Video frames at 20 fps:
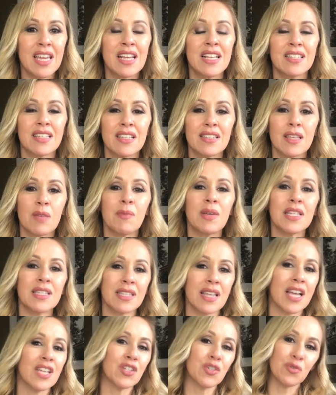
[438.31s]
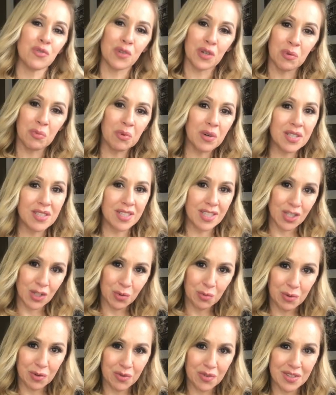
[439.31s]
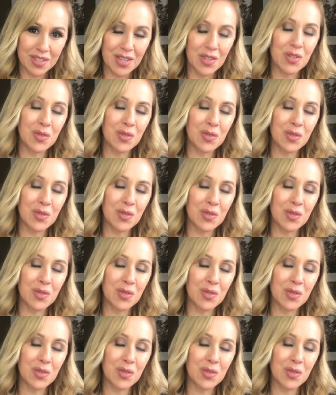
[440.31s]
Se essa mensagem foi importante para você,